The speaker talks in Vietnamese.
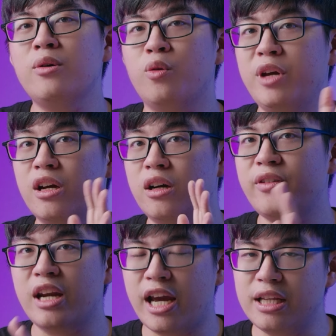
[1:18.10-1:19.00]
điểm của mình ở cái
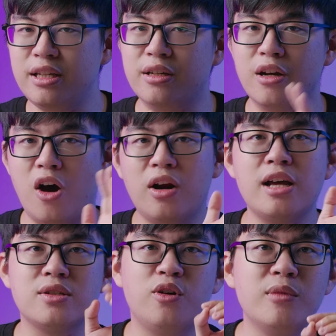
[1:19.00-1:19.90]
phần này thì đó
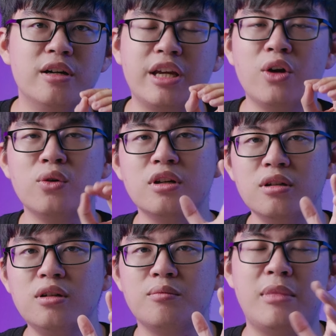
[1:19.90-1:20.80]
là do bởi cái ngôn
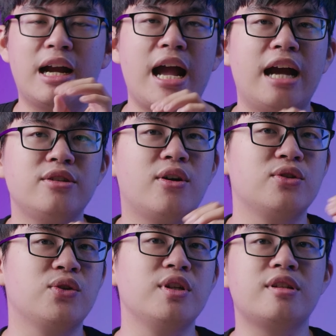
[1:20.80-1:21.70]
ngữ mà các hãng chọn
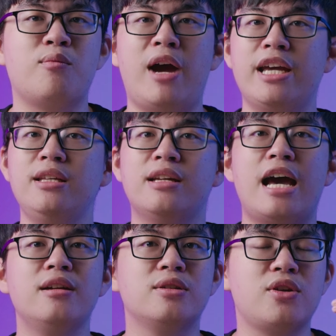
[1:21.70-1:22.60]
cho những giọng máy thì
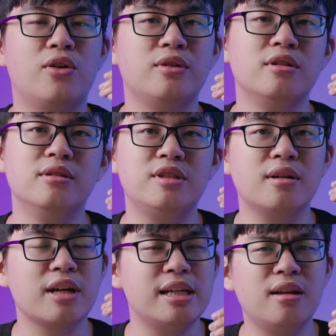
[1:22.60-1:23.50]
đã được chọn từ
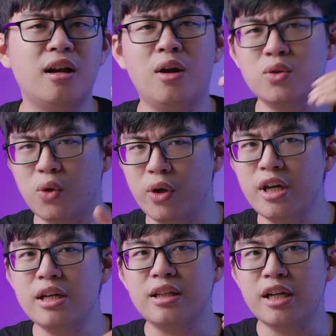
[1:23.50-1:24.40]
trước đây rất là lâu rồi
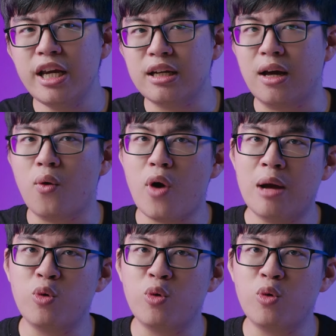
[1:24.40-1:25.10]
thế nên là qua